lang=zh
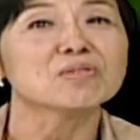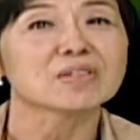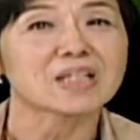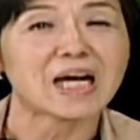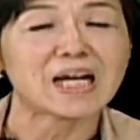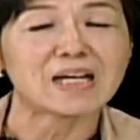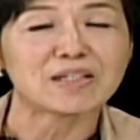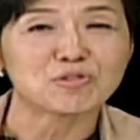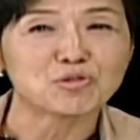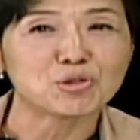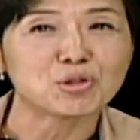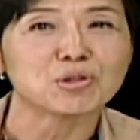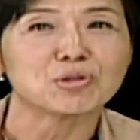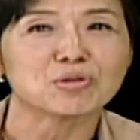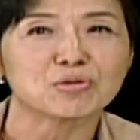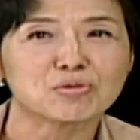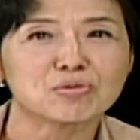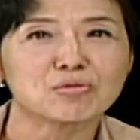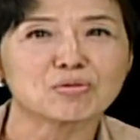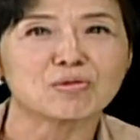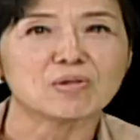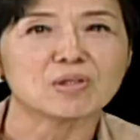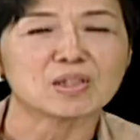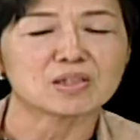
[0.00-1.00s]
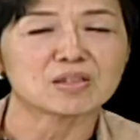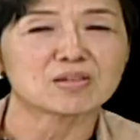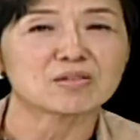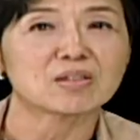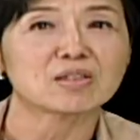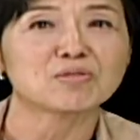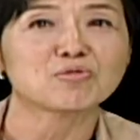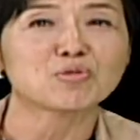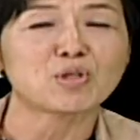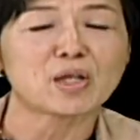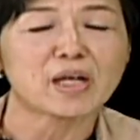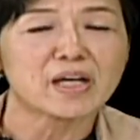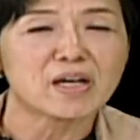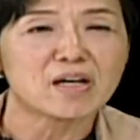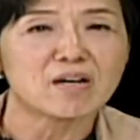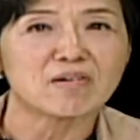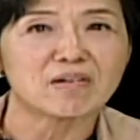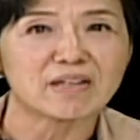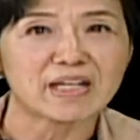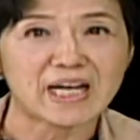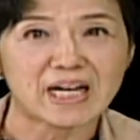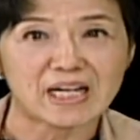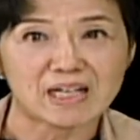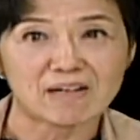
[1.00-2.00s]
他去做，这最
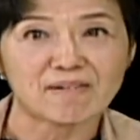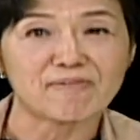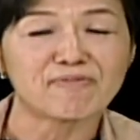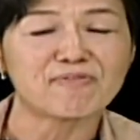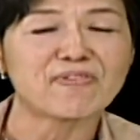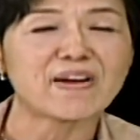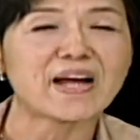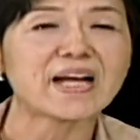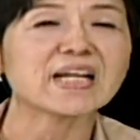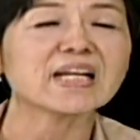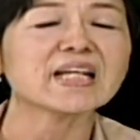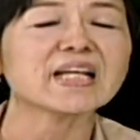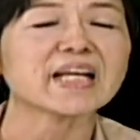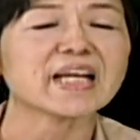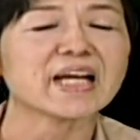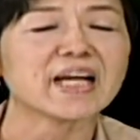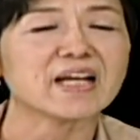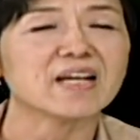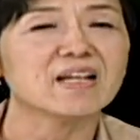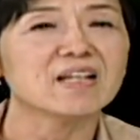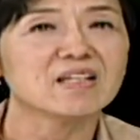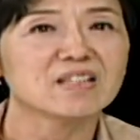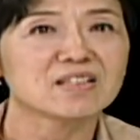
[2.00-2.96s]
后两个翻脸。